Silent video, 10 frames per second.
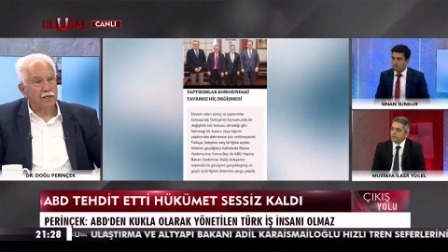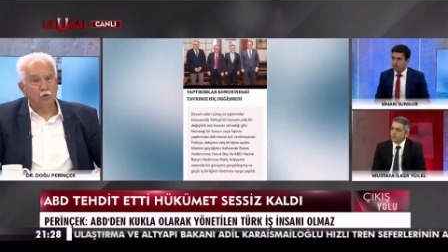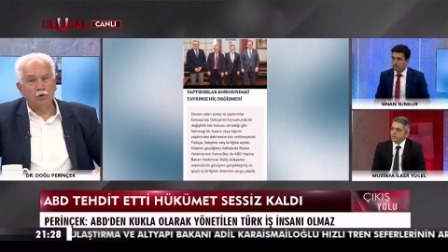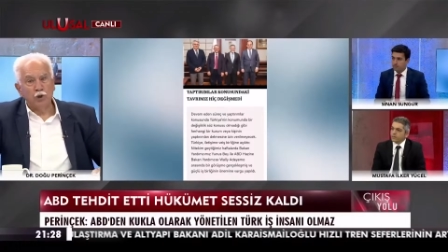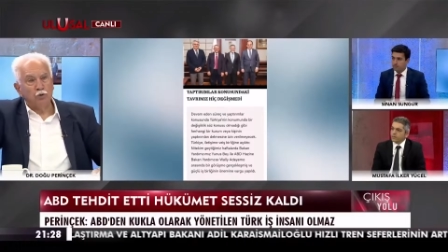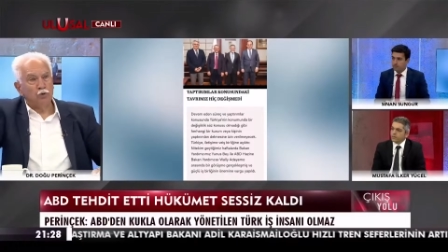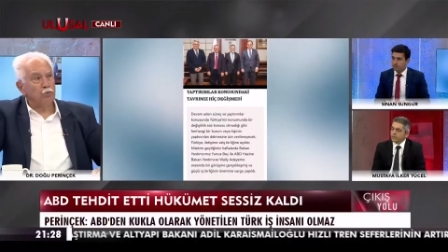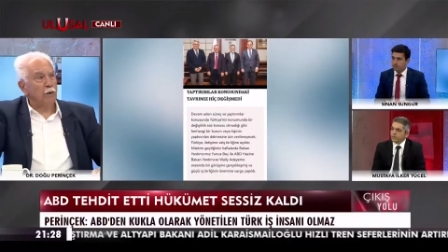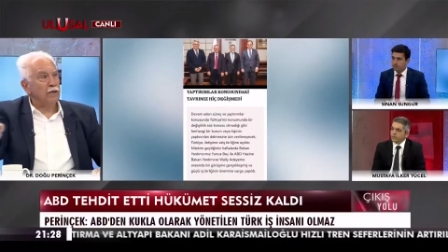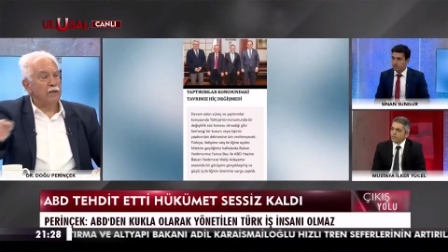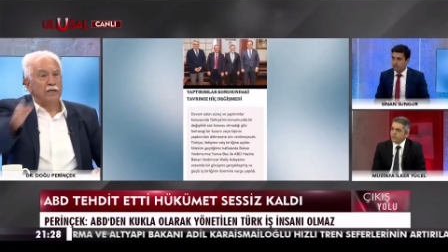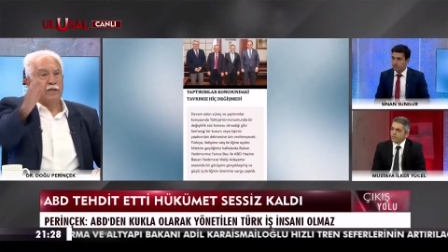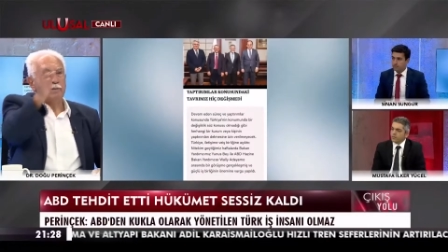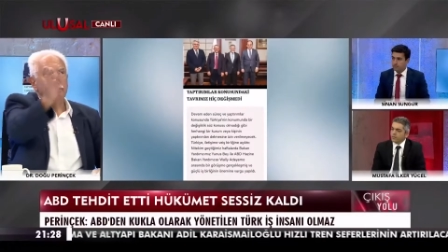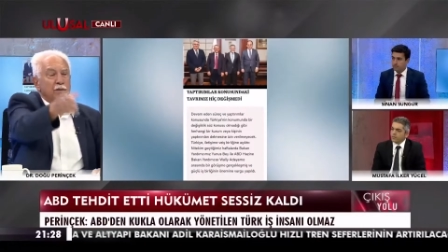Rusya
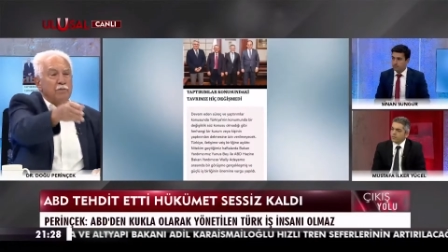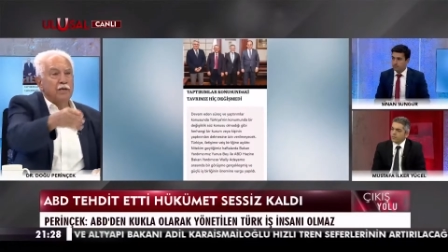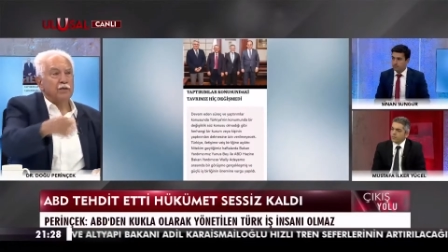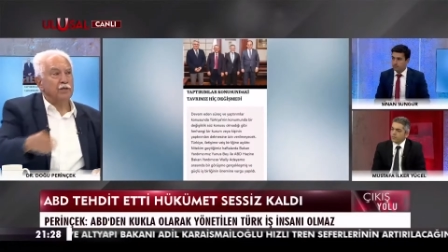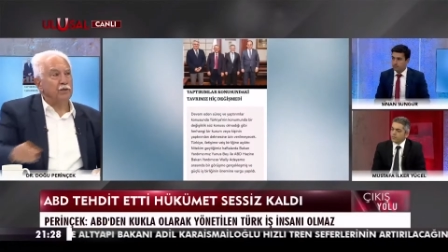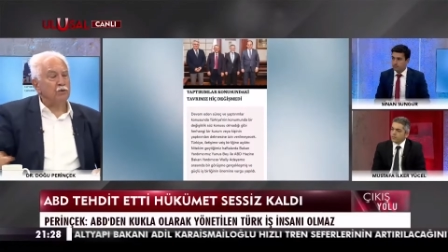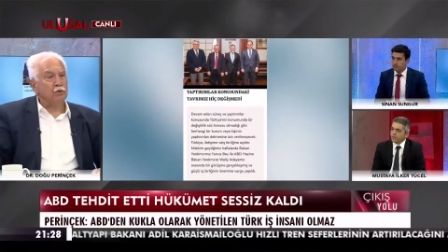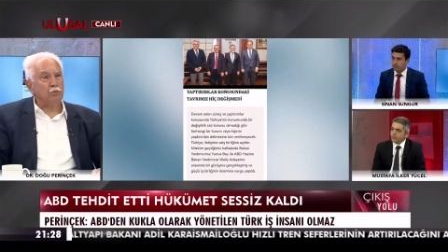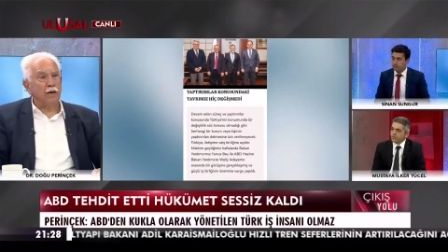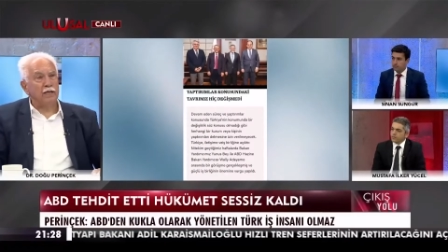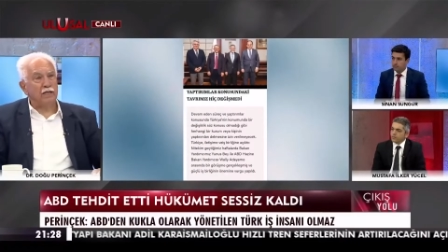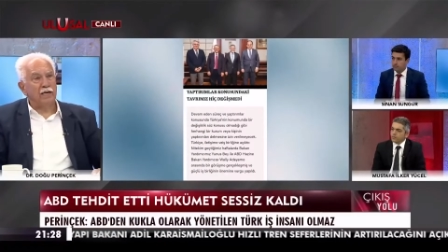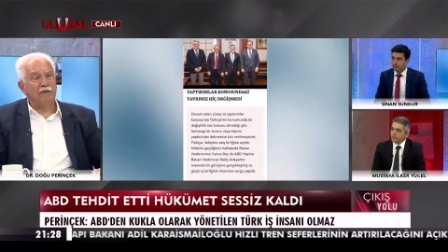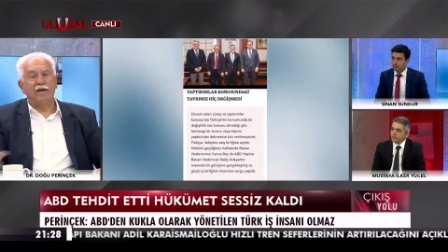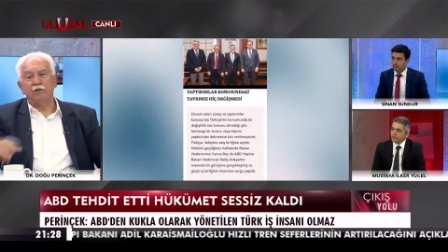düşmanlığıyla bilmem Çin
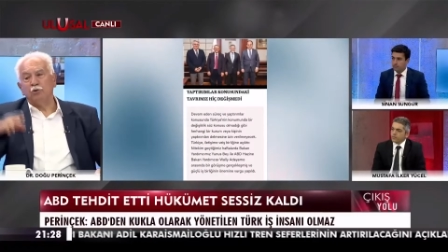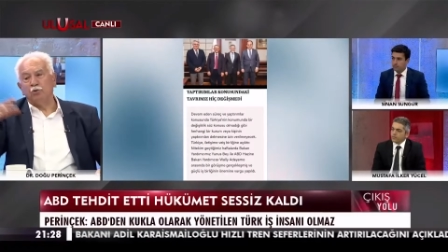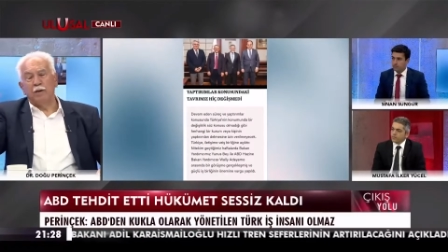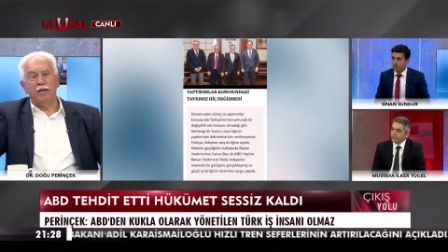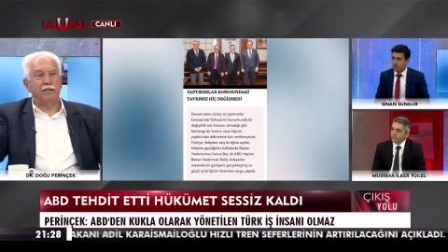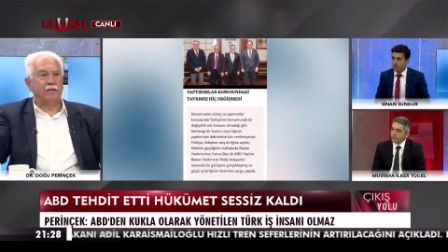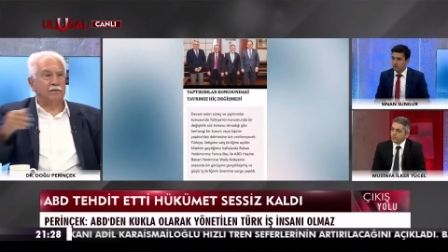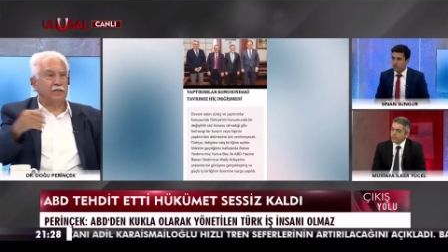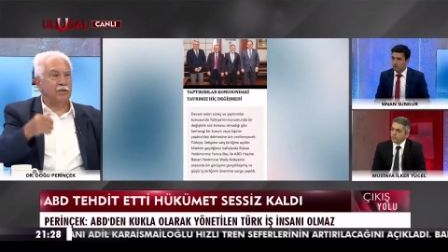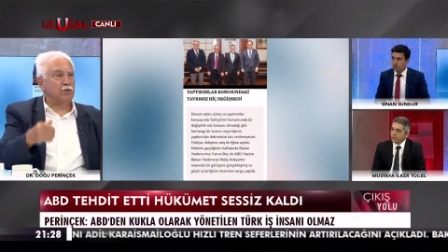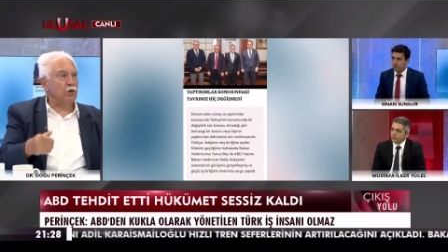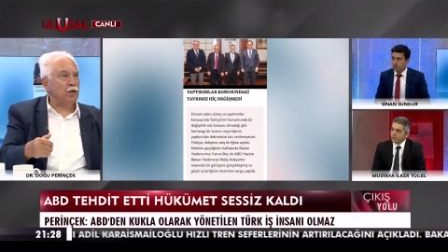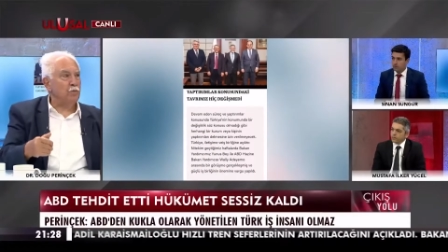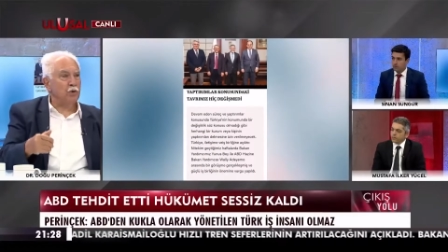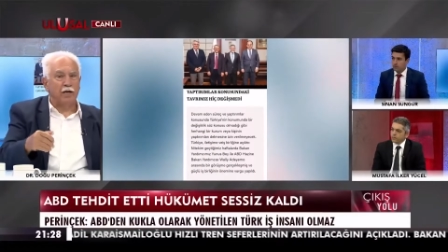düşmanlığıyla veya düşmanlık diye
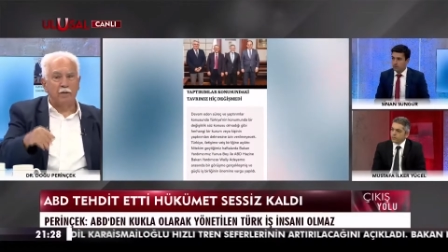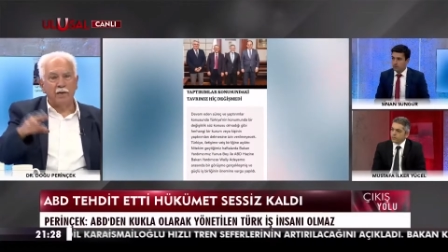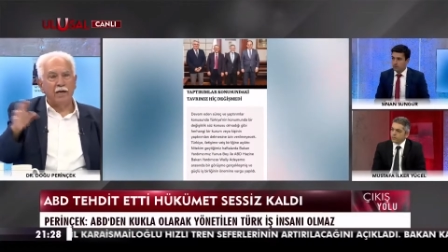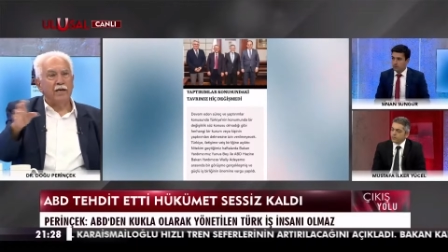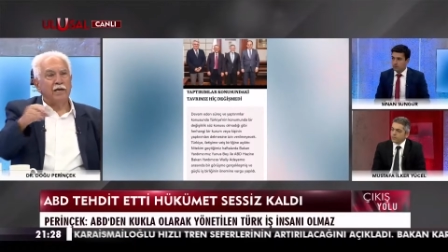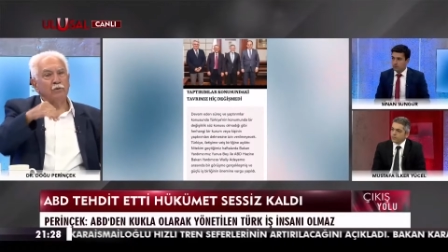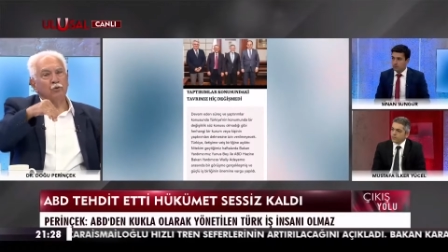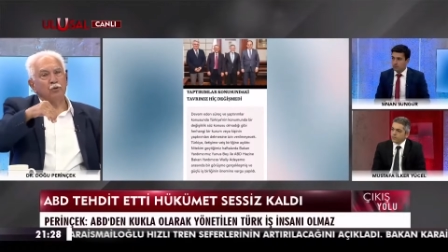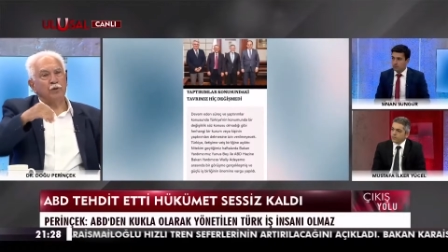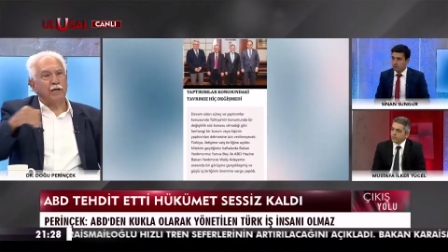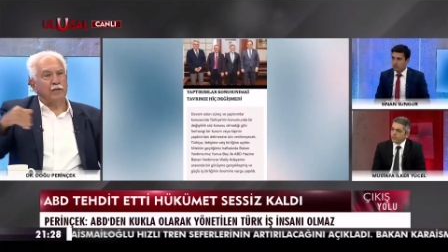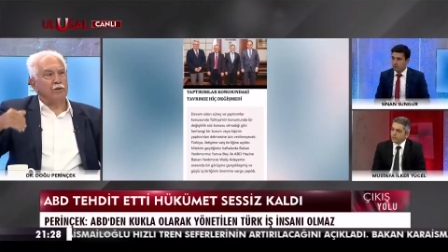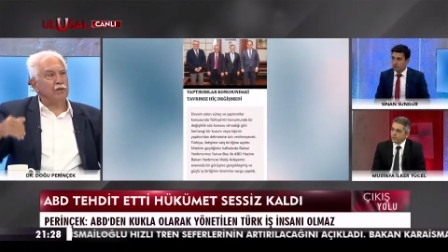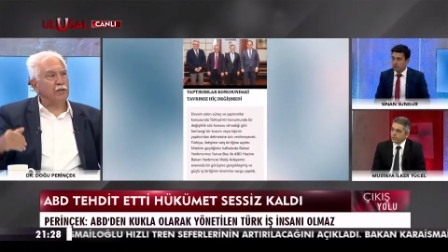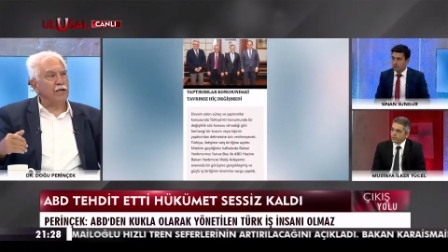söylemiyorlar ama
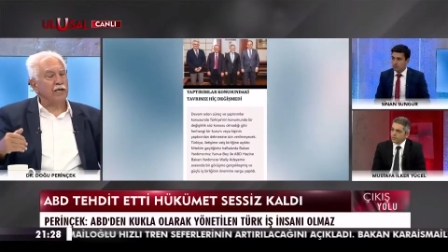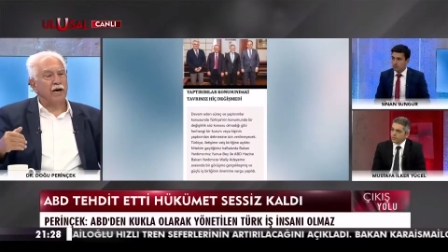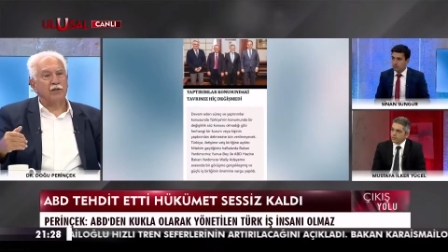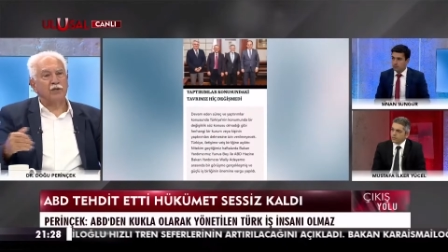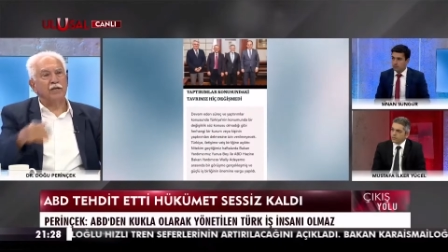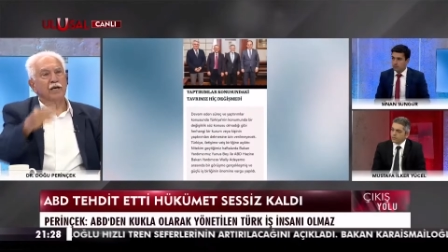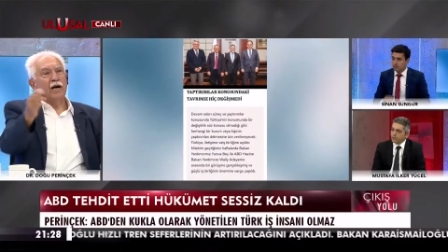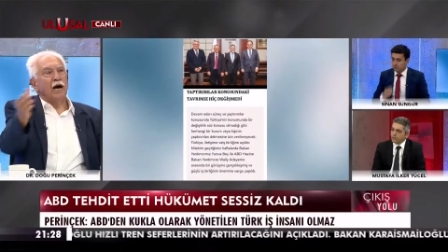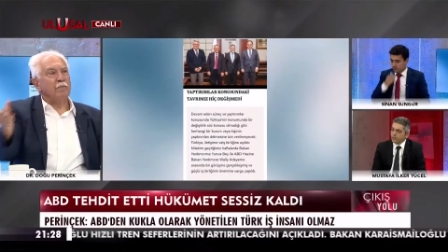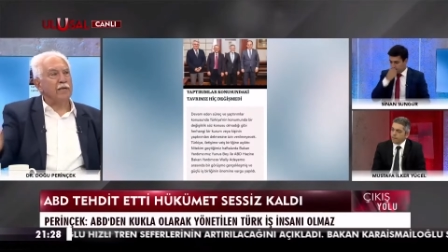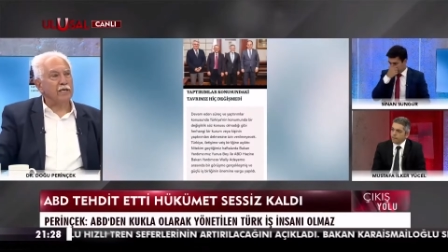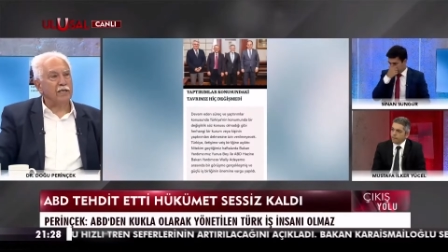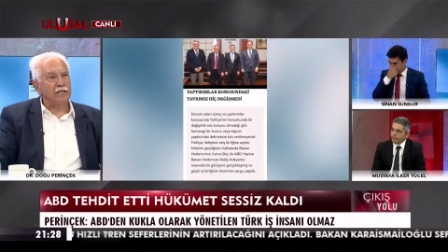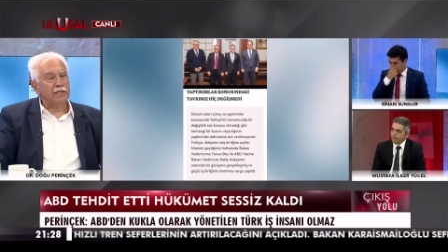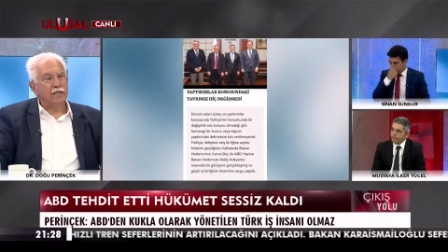Rusya Çin'e karşı
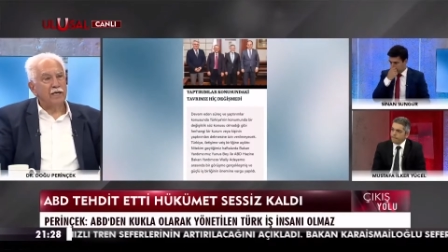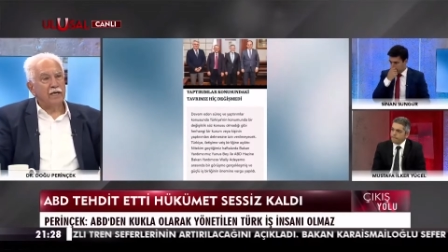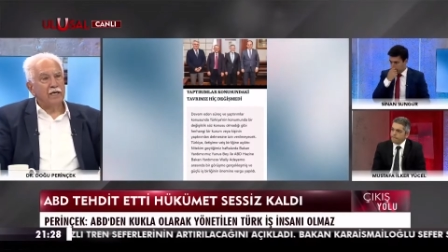Amerika'nın